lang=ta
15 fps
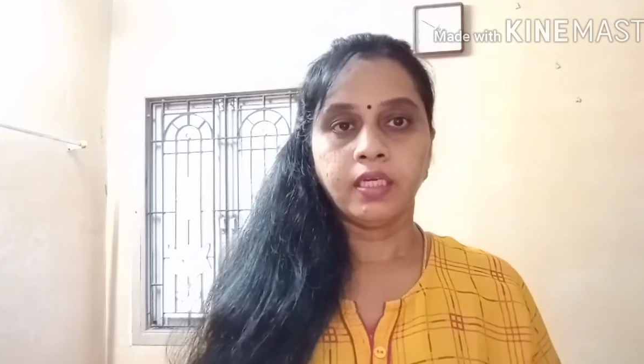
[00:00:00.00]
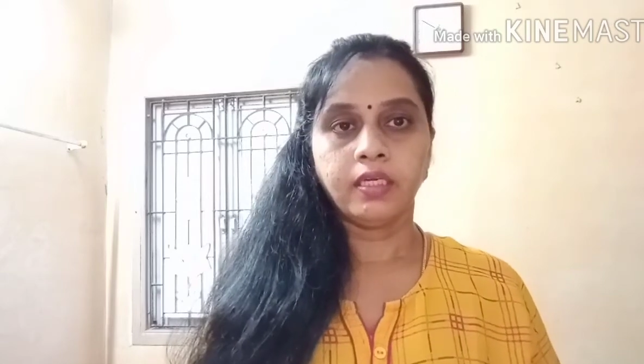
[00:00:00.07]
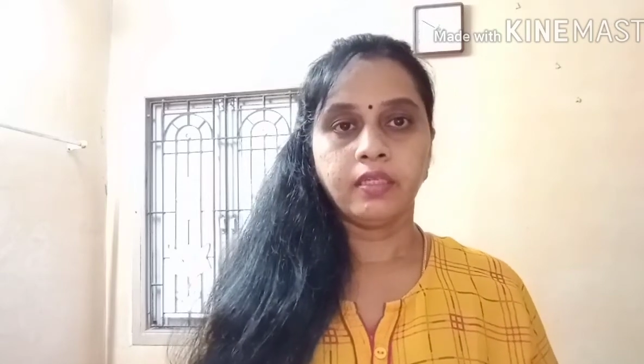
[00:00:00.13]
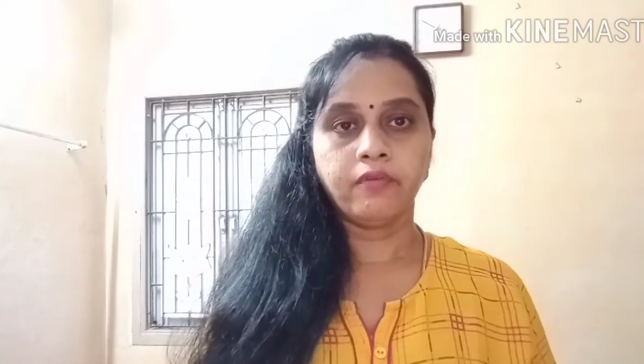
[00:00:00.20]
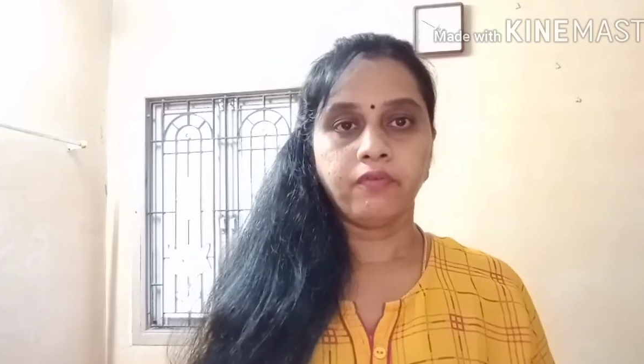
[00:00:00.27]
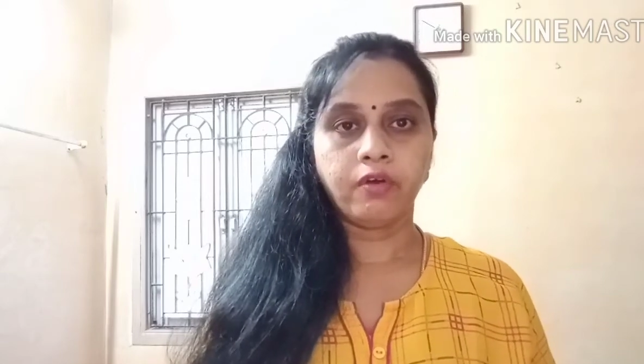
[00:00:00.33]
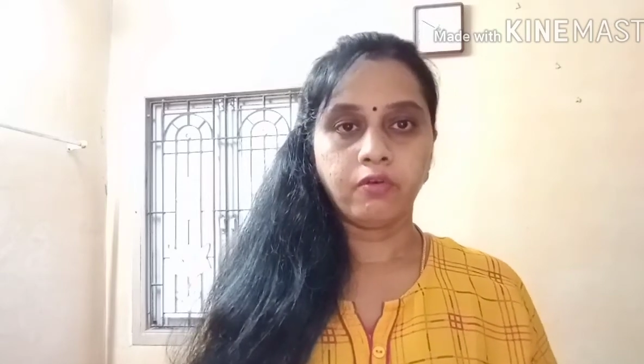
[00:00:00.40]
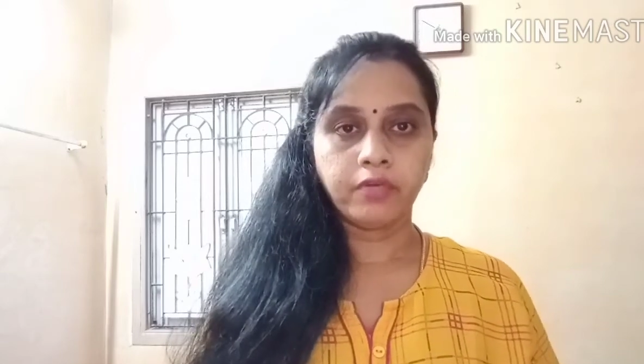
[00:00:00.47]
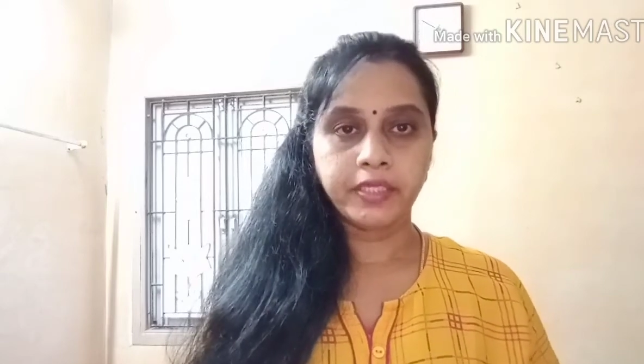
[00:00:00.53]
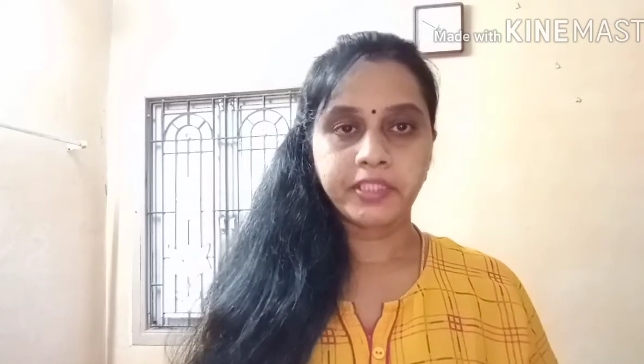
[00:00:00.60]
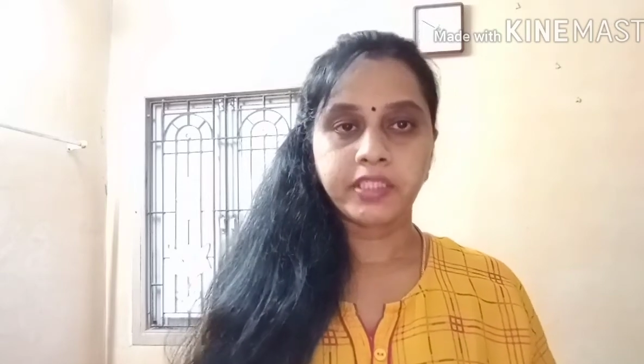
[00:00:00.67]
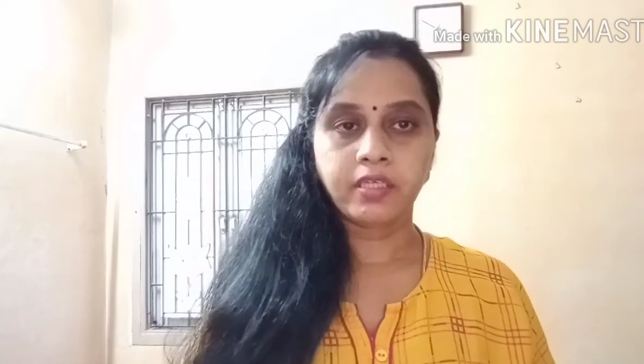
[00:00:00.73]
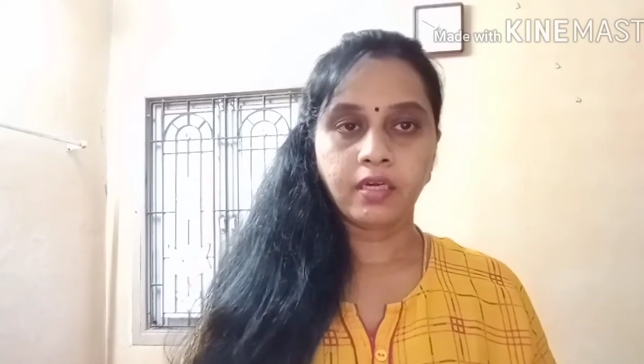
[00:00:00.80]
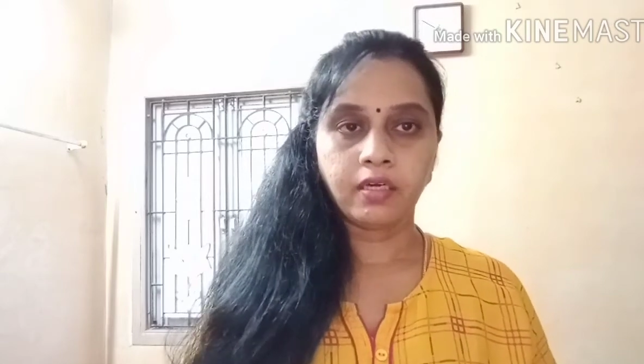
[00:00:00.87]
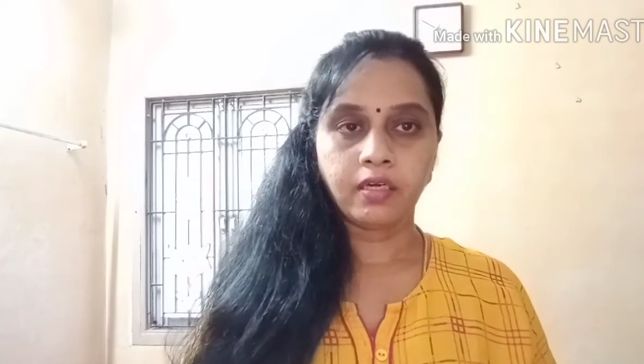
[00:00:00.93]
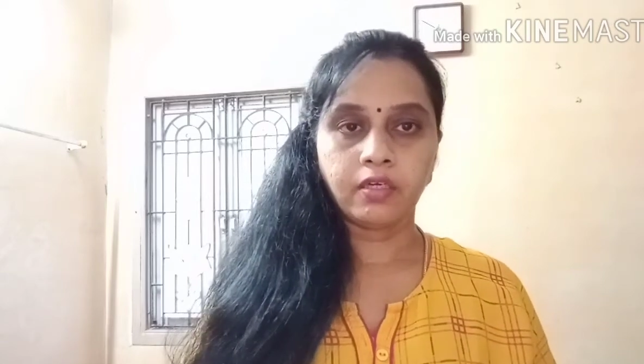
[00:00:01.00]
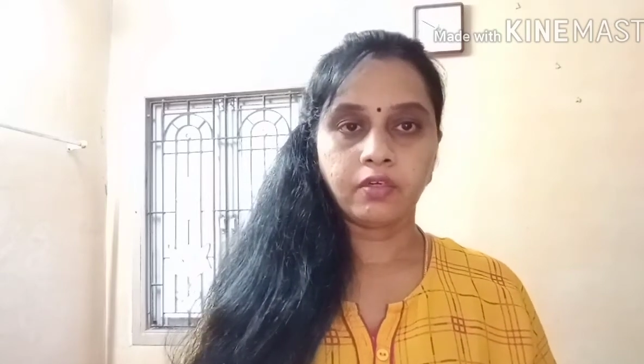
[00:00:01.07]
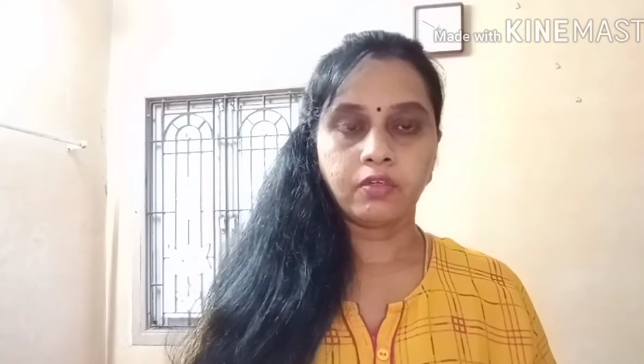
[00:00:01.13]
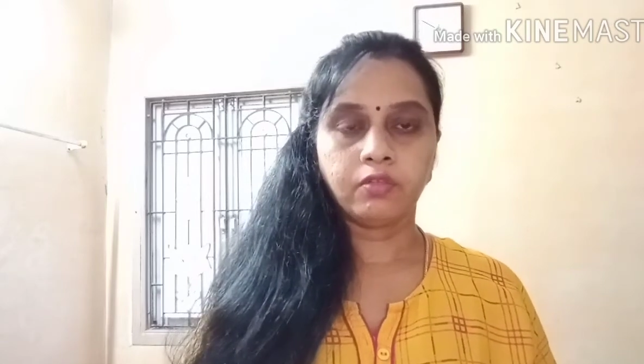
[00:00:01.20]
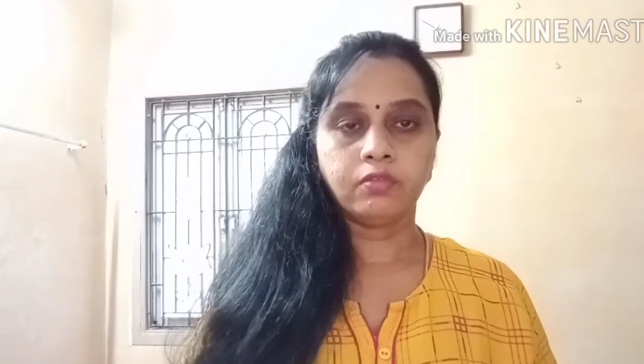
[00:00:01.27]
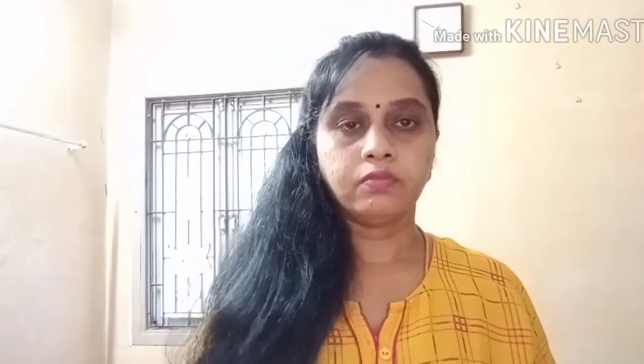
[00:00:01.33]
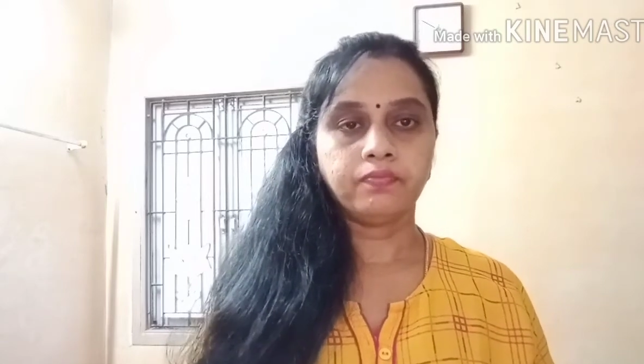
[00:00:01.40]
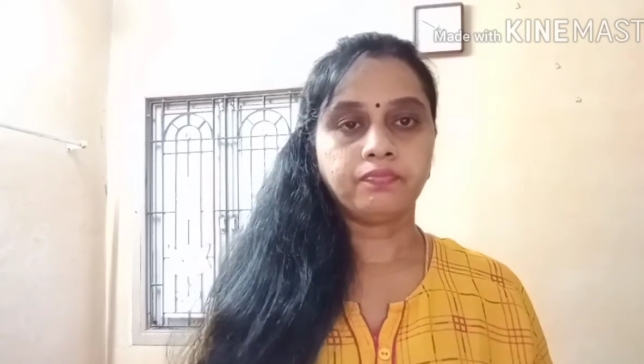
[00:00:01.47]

இந்த ஃபவுண்டேஷன் ஆகட்டும்